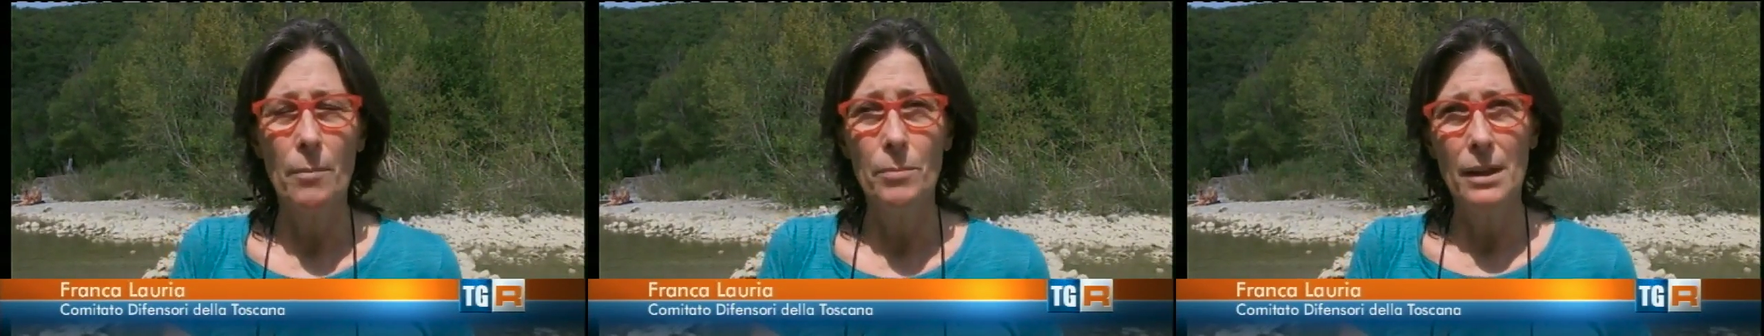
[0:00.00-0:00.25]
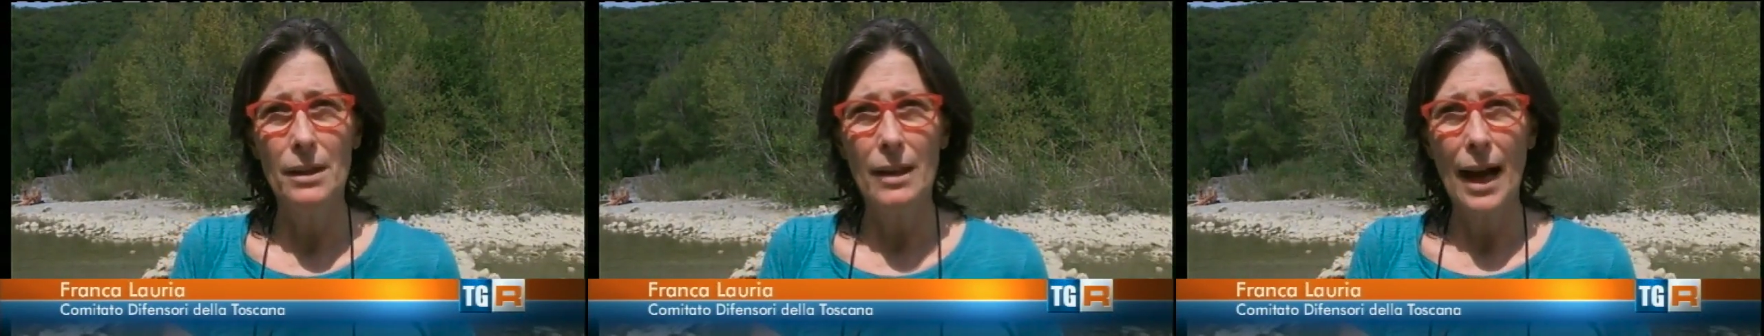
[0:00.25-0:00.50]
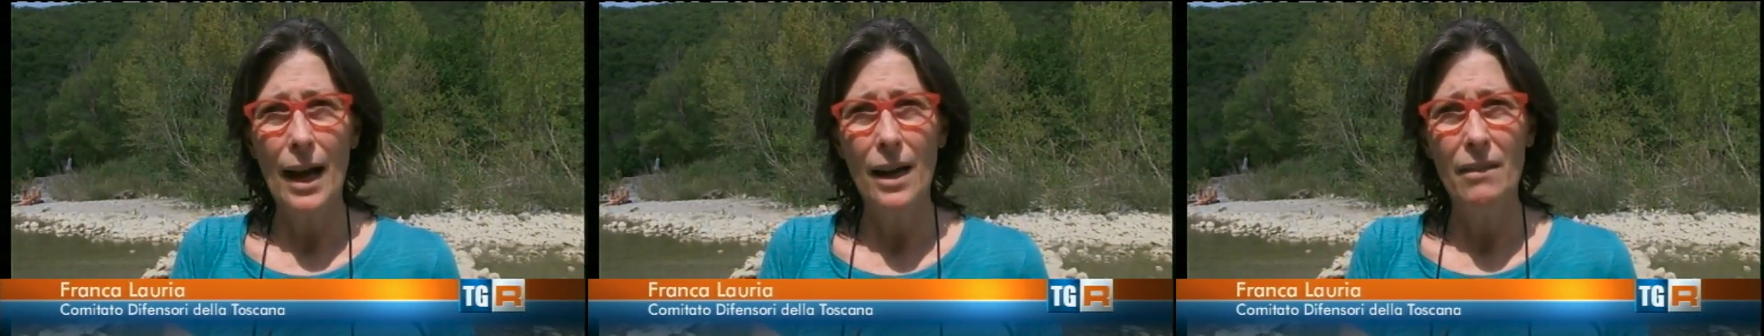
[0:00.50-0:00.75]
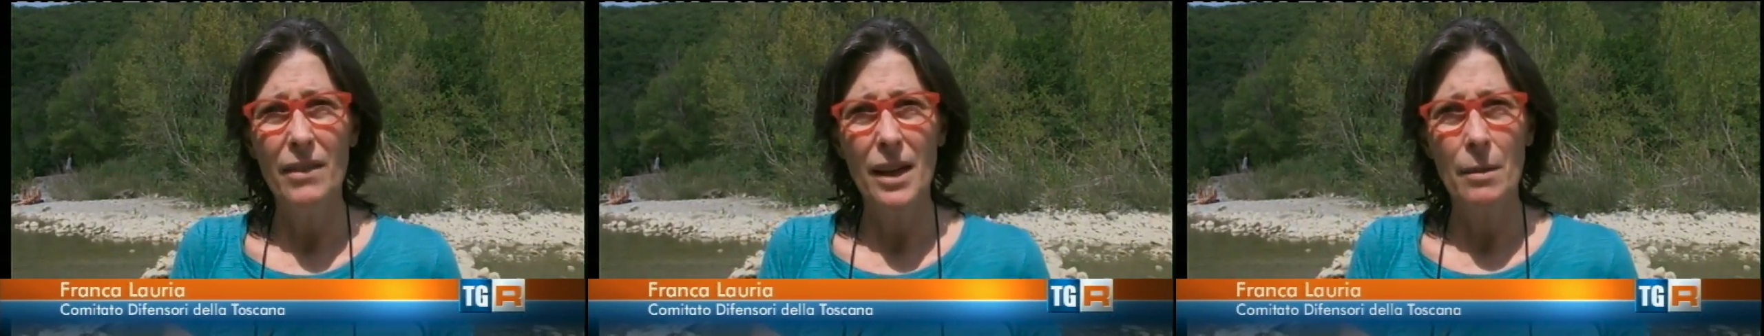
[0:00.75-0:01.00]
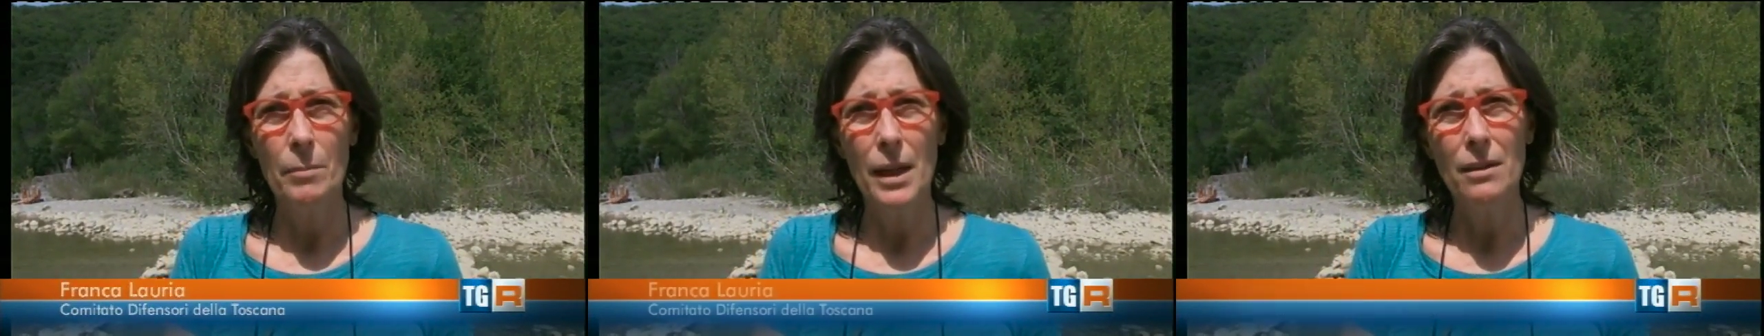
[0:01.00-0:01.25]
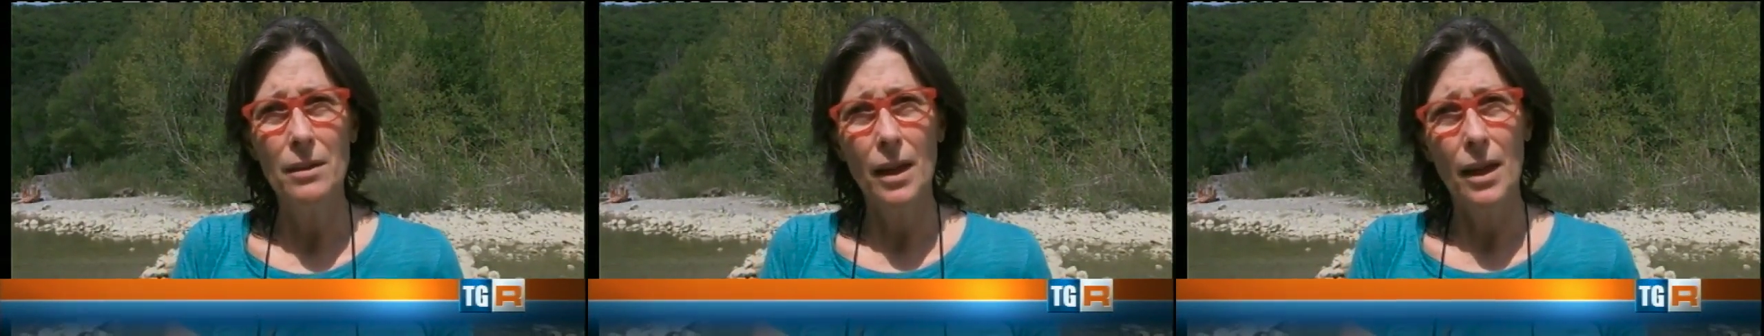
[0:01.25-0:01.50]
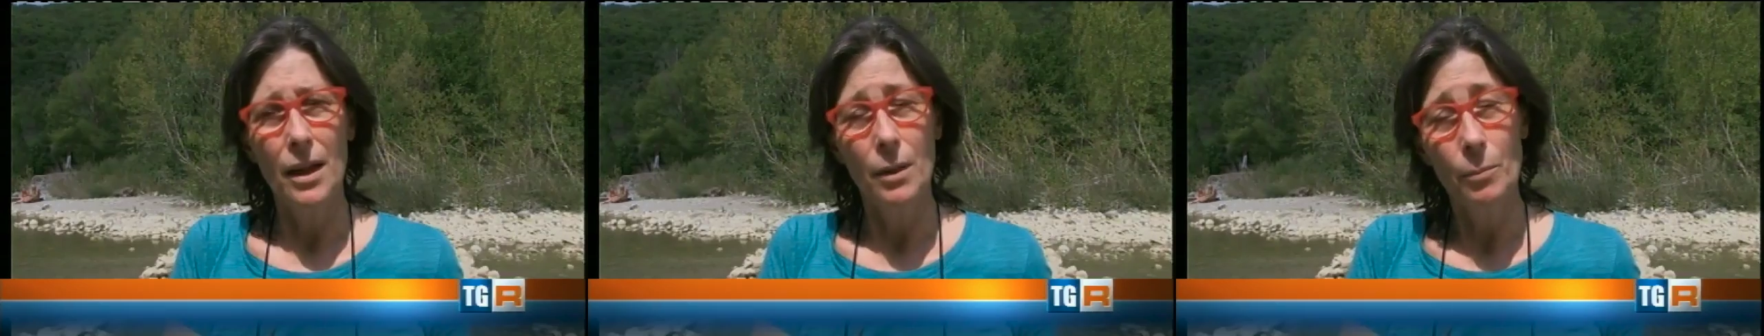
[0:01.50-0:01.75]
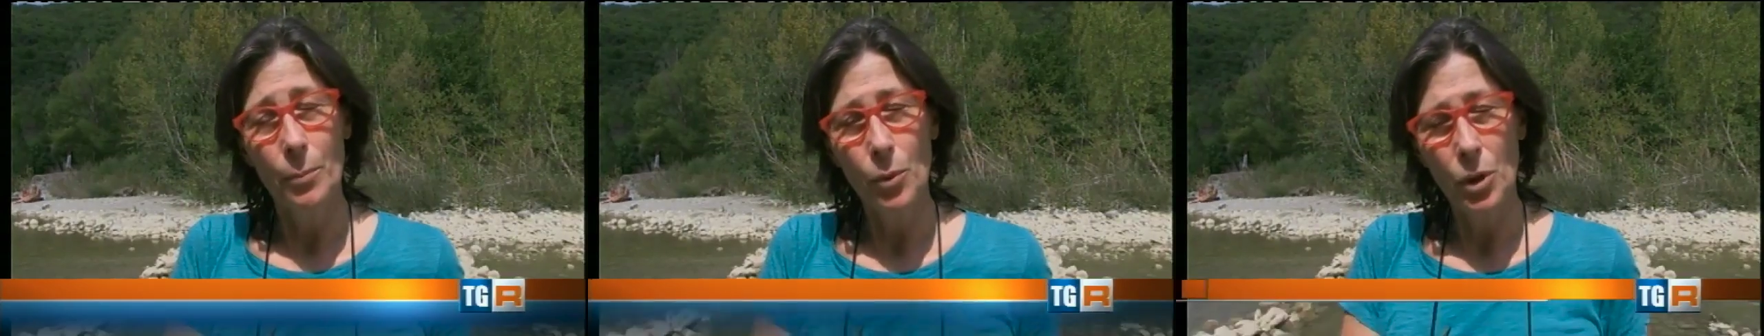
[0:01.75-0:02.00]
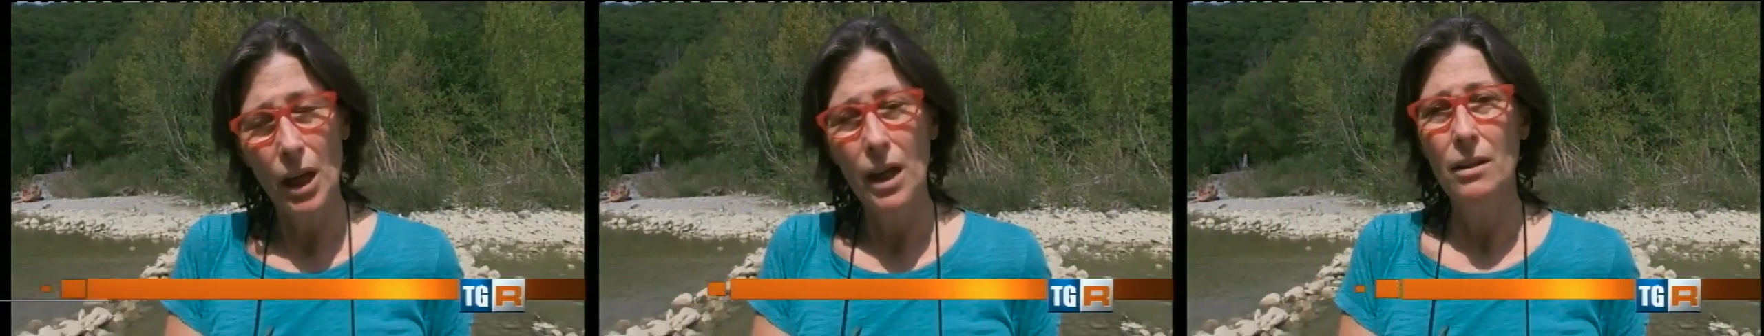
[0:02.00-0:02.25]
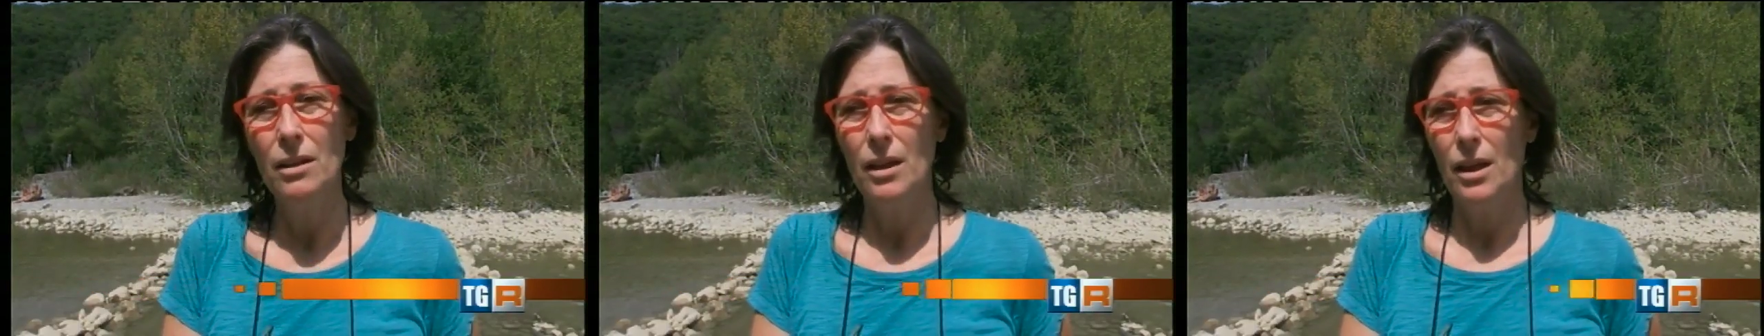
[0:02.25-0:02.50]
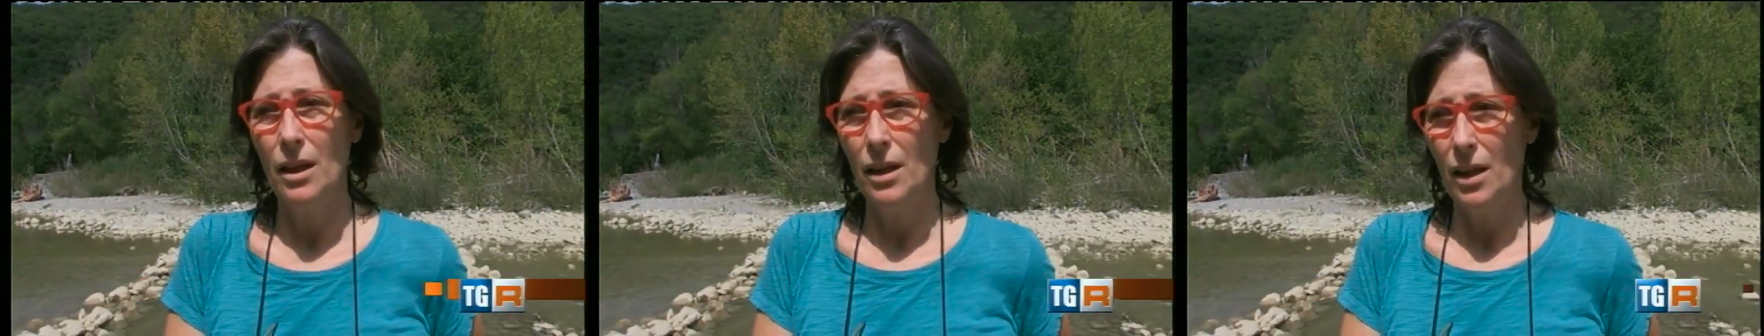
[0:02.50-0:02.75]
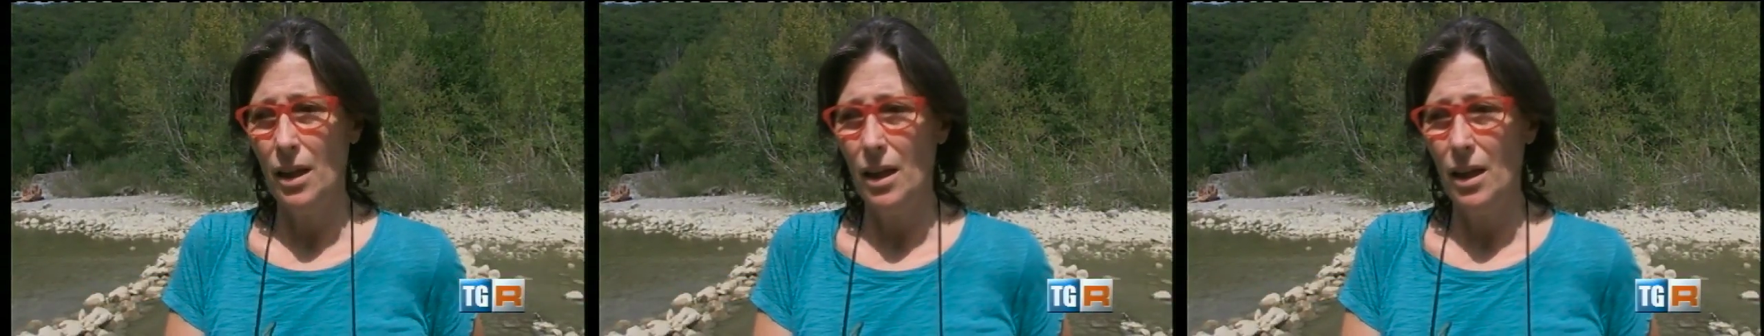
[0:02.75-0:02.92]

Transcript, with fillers: ambientale veramente imponente